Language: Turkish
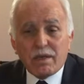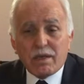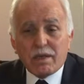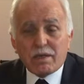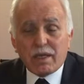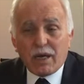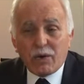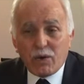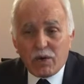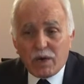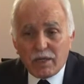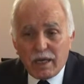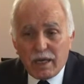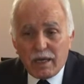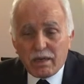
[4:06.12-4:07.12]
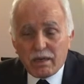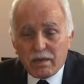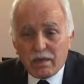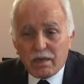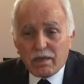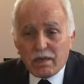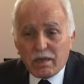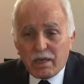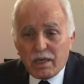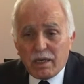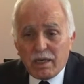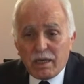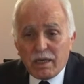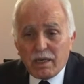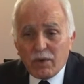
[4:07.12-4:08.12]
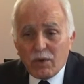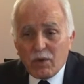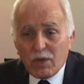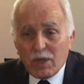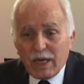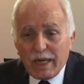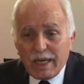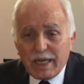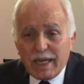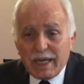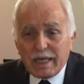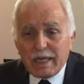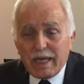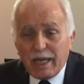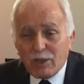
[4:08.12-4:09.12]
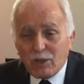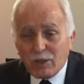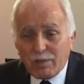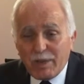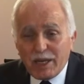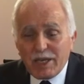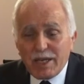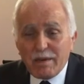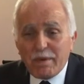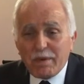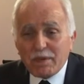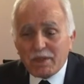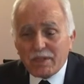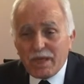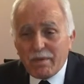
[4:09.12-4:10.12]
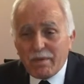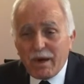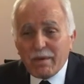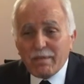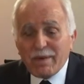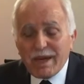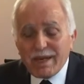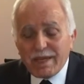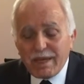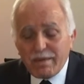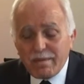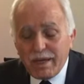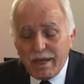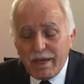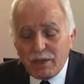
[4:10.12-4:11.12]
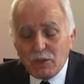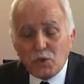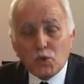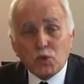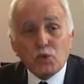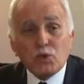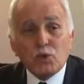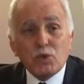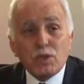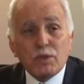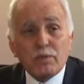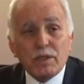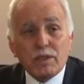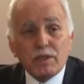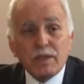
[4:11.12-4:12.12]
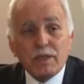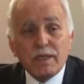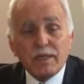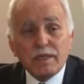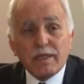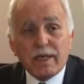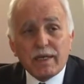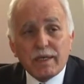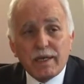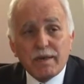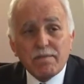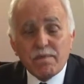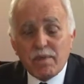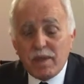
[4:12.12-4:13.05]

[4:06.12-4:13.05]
Hatta orada e, olaylar henüz başlamamıştı ama başlamaya yüz tuttuğu bir sırada